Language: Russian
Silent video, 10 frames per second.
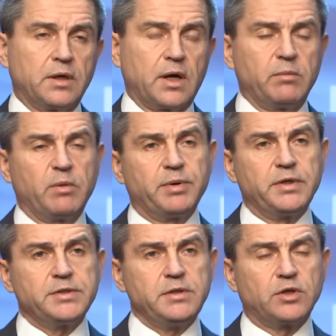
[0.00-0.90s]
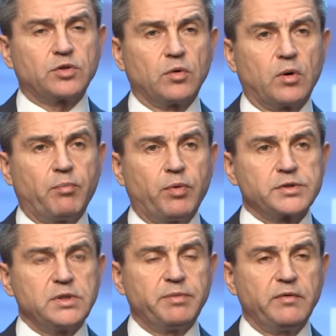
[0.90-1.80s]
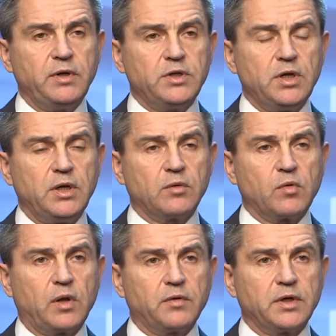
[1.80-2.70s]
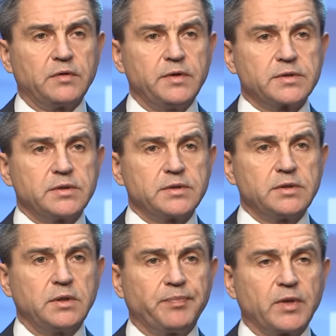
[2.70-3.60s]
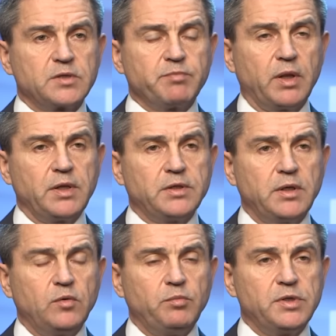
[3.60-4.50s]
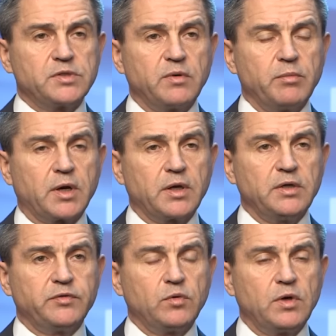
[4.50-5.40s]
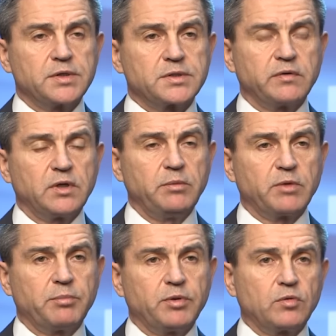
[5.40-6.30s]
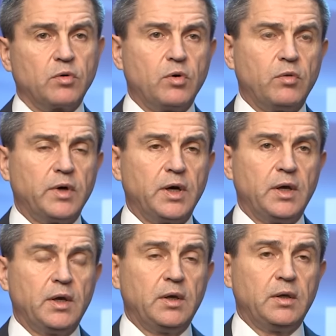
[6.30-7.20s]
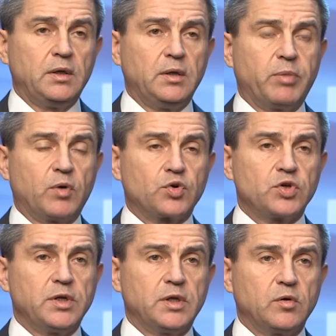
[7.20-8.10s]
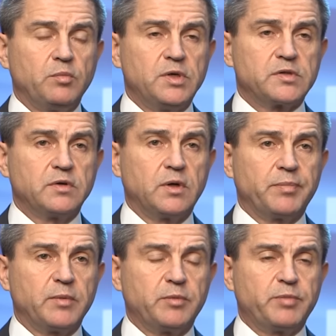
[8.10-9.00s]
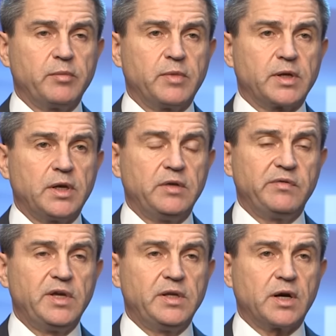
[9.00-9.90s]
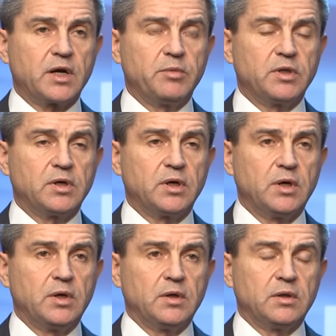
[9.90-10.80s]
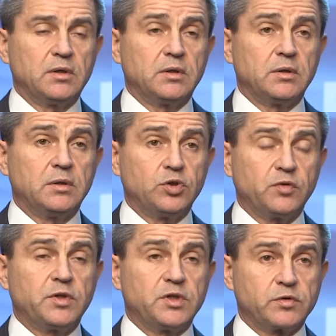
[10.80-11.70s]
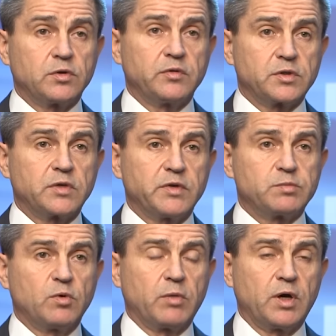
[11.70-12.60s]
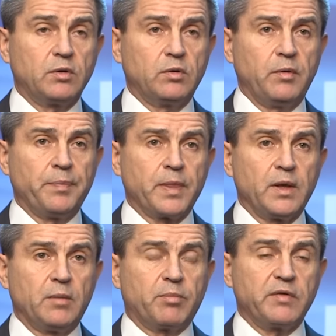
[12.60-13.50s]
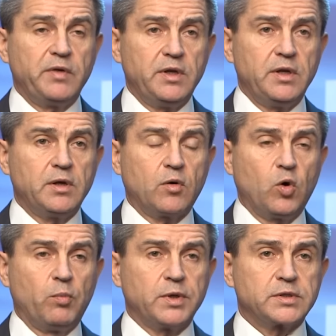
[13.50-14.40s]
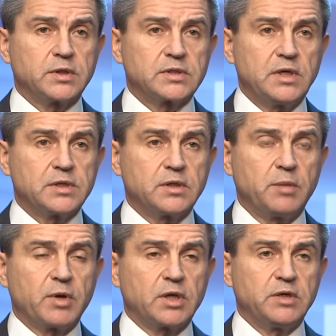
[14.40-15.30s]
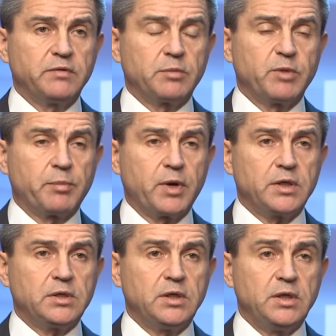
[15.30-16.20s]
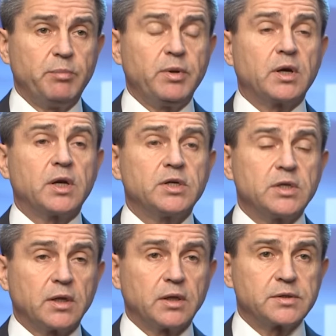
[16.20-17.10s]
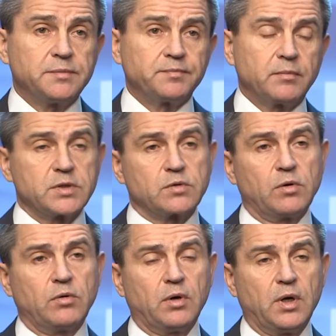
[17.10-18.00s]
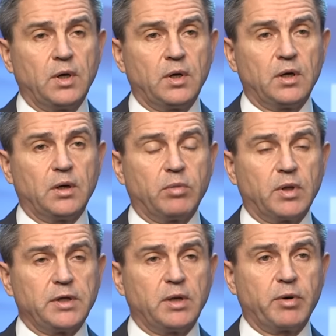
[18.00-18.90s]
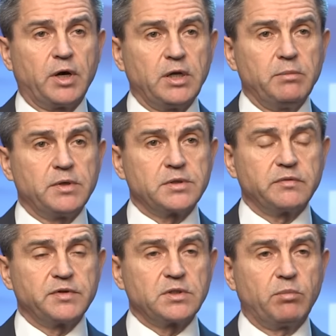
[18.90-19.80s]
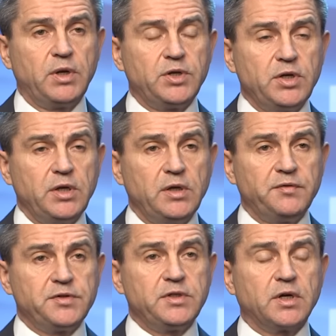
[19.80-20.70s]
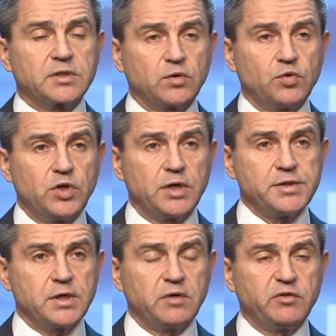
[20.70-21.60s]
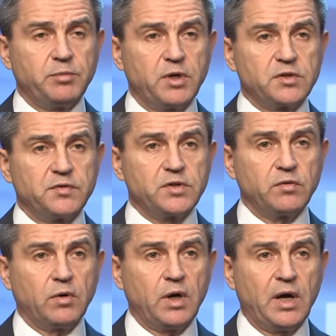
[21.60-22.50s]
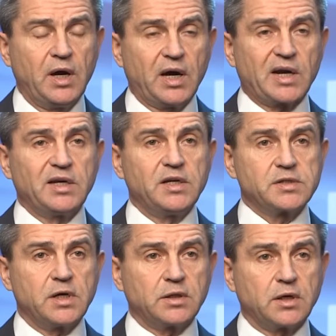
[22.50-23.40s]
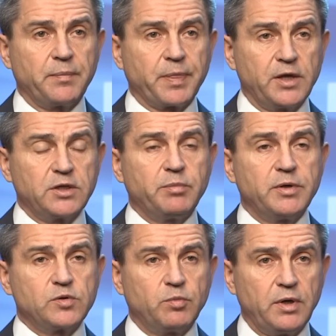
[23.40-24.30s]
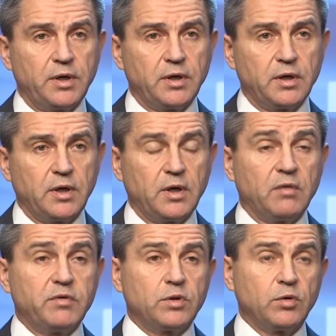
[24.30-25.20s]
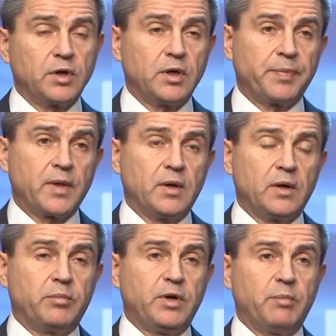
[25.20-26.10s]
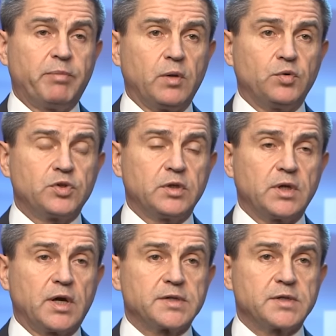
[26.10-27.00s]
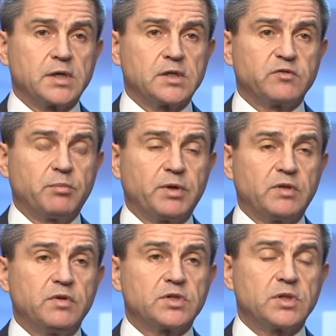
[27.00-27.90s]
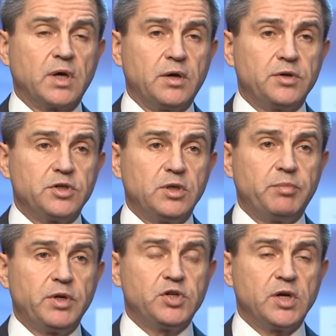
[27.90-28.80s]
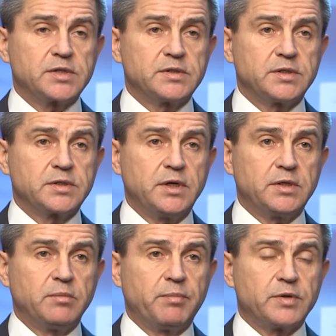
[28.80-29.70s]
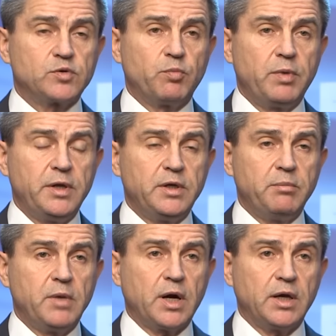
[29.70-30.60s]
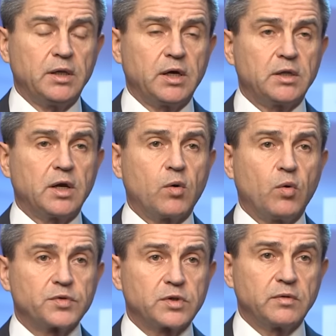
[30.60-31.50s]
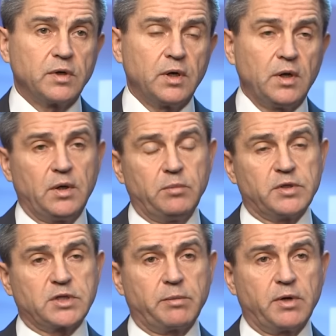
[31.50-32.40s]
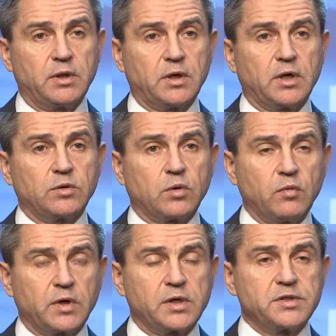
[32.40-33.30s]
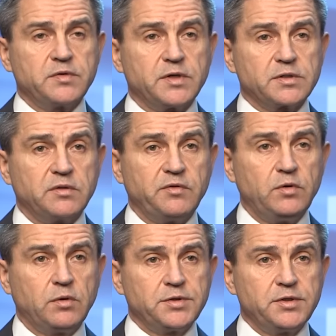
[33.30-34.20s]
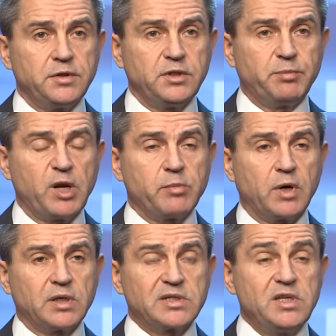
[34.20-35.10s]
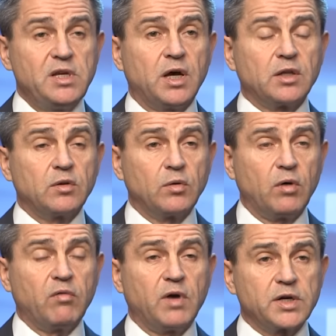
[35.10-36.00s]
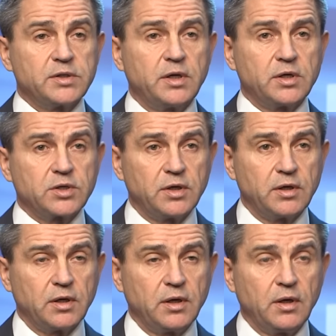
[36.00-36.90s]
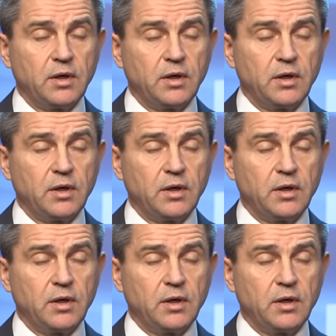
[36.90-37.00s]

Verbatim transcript: Я хотел бы пояснить, что после привлечения к уголовной ответственности исполнителей убийства мэра Нефтеюганска Владимира Петухова и покушения на убийство предпринимателя Евгения Рыбина э, еще в 1998 году, проведение комплекса следственно-оперативных мероприятий не прекращалось, поскольку а, была необходимость в изобличении всех соучастников и прежде всего организатора этих преступлений. В итоге были получены доказательства, подтверждающие причастность к этим преступлениям Михаила Ходорковского, без команды которого, как известно, в ЮКОСе не принималось ни одно важное решение.